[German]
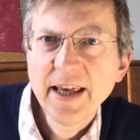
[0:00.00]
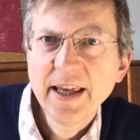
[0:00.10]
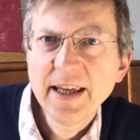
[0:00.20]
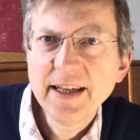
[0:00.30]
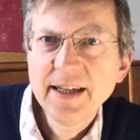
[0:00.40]

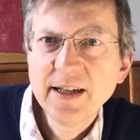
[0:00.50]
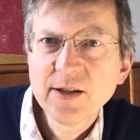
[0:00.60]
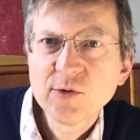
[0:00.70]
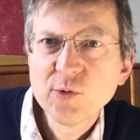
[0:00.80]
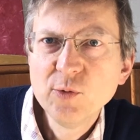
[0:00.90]
In
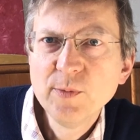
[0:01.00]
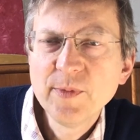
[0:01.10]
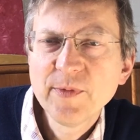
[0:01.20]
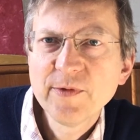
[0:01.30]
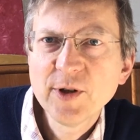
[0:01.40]

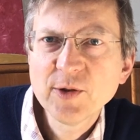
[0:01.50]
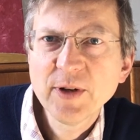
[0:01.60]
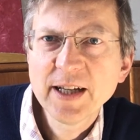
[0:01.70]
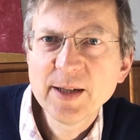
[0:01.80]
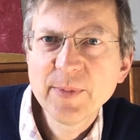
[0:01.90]
Zoom
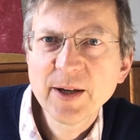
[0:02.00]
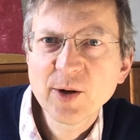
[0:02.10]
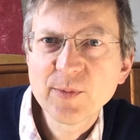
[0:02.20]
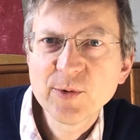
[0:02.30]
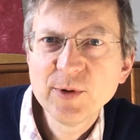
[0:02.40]
virtuell per
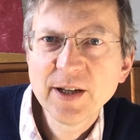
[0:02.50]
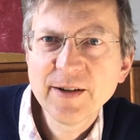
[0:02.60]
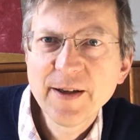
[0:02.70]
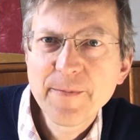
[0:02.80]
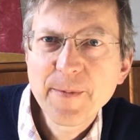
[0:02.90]

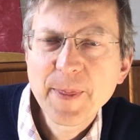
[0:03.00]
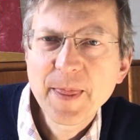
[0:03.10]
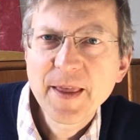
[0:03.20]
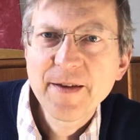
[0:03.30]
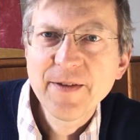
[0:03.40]
Computer.
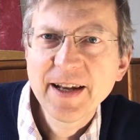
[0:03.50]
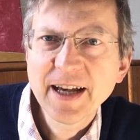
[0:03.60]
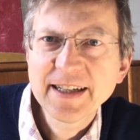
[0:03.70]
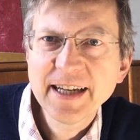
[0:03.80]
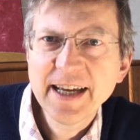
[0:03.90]
Wer
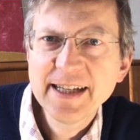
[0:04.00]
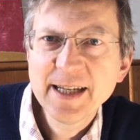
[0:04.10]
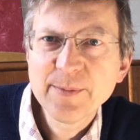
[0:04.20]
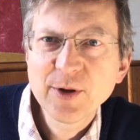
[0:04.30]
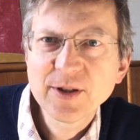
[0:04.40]
daran
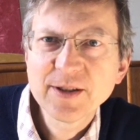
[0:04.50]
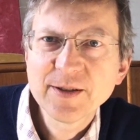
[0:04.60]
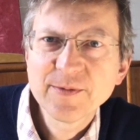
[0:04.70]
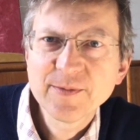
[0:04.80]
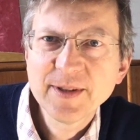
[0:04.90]
teilnehmen möchte,
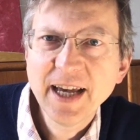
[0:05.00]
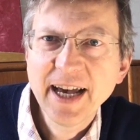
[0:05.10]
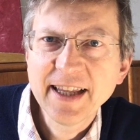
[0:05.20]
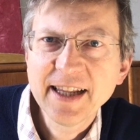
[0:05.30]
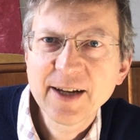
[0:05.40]
die
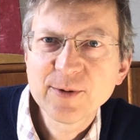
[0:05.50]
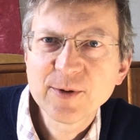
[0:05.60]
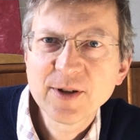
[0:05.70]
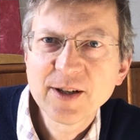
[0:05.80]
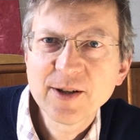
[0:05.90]

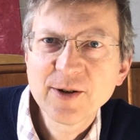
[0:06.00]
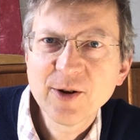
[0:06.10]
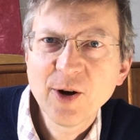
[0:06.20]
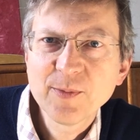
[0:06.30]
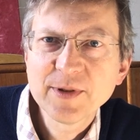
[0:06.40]
Einladung
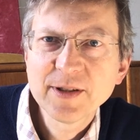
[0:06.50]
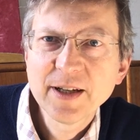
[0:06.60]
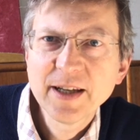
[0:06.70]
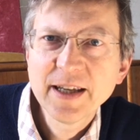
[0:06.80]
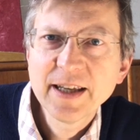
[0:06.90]
kommt
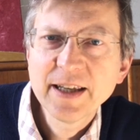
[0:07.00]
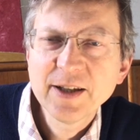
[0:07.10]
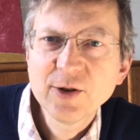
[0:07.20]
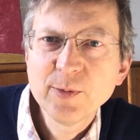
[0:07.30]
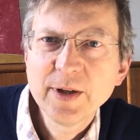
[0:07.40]

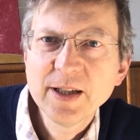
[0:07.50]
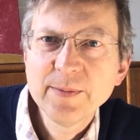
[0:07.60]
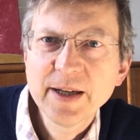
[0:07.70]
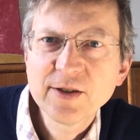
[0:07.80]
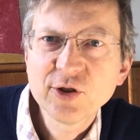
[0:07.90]
über die
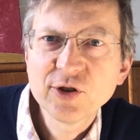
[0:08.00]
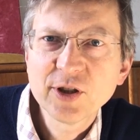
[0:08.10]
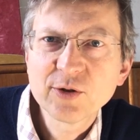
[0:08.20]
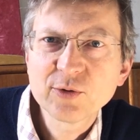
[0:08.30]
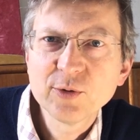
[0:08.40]
Messenger
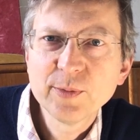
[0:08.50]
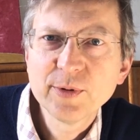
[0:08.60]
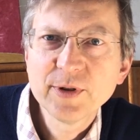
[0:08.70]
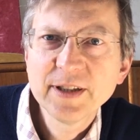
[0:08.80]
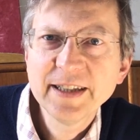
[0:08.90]
Group
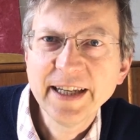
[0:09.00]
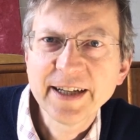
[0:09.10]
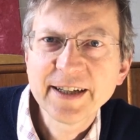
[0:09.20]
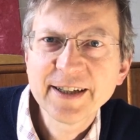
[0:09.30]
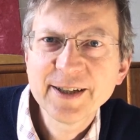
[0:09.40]

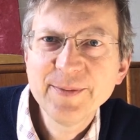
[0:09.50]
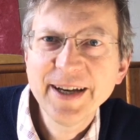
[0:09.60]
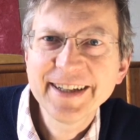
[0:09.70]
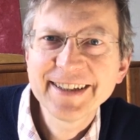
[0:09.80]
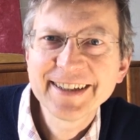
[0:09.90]
der
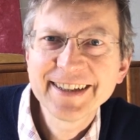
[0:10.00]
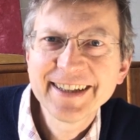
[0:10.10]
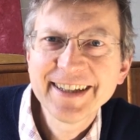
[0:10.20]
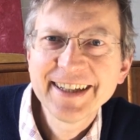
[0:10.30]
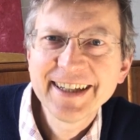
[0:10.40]
Gemeinde.
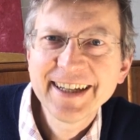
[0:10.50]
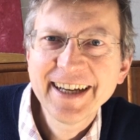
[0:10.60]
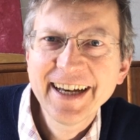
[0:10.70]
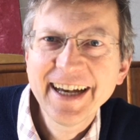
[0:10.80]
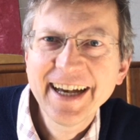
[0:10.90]

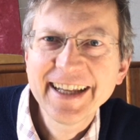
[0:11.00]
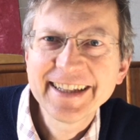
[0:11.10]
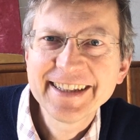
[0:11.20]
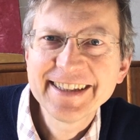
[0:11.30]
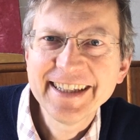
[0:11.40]
Einen
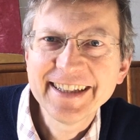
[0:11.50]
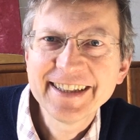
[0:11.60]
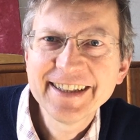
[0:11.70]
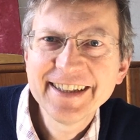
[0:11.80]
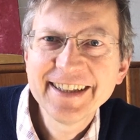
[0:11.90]

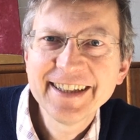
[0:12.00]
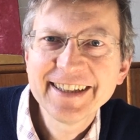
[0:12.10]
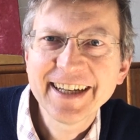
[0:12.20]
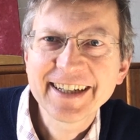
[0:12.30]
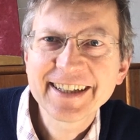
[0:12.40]
gesegneten
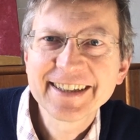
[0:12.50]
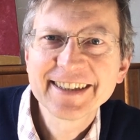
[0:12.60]
Tag.